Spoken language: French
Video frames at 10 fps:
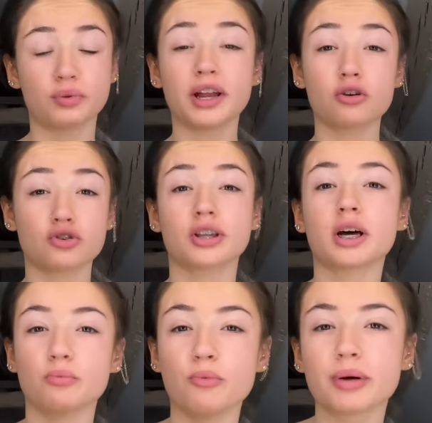Depuis tout à l'heure, je suis en
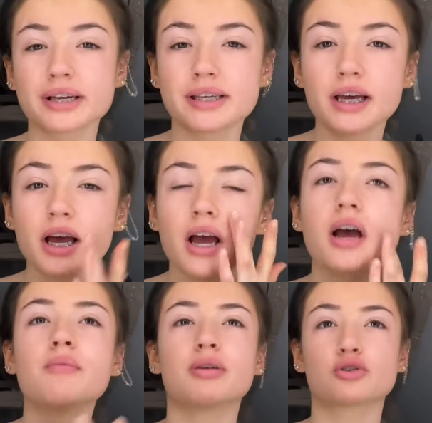train de me presser
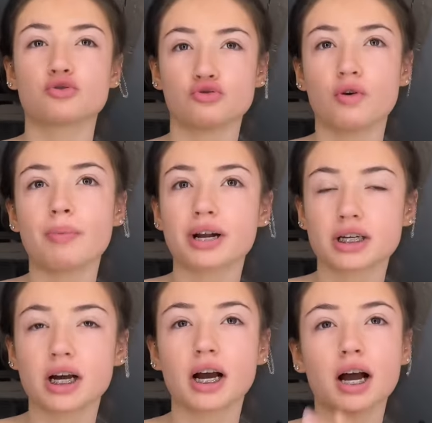parce que je dois
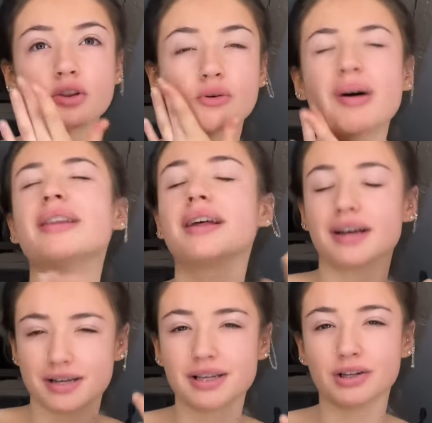partir dans ma
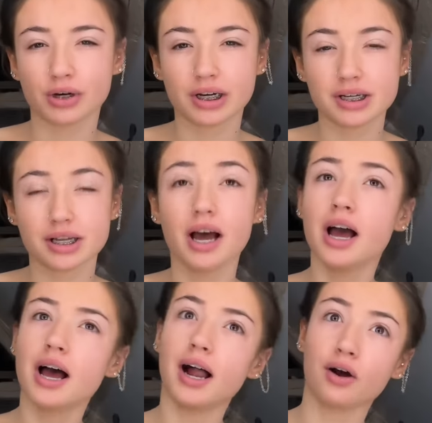tête à 7h15.
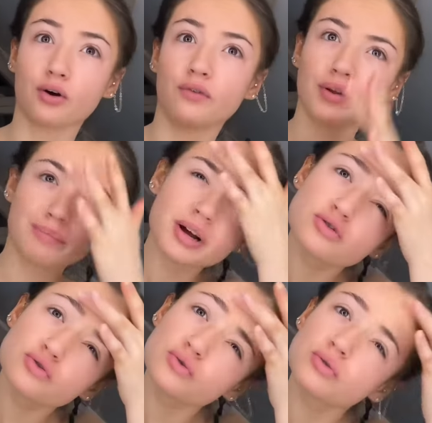Alors qu'en fait,
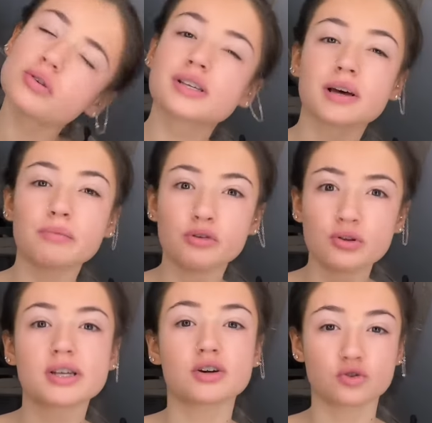pas du tout. 5
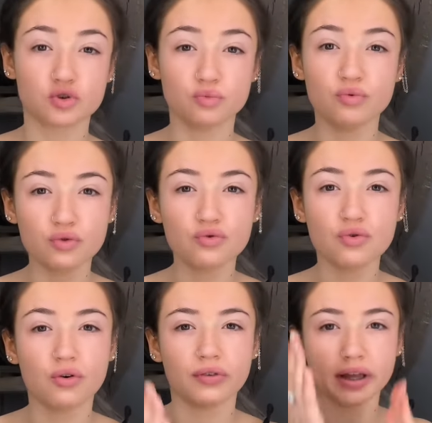minutes, ça change
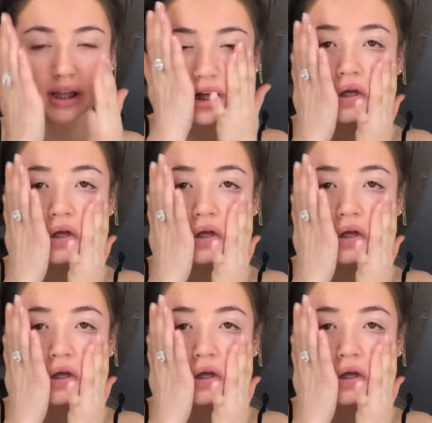beaucoup en fait.